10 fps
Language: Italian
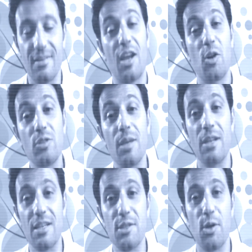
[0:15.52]
Raccontami
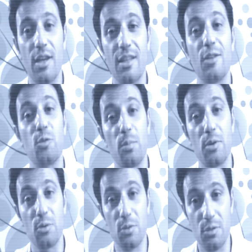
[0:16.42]
la storia del tuo
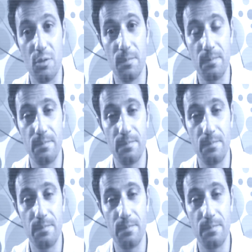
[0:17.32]
prodotto.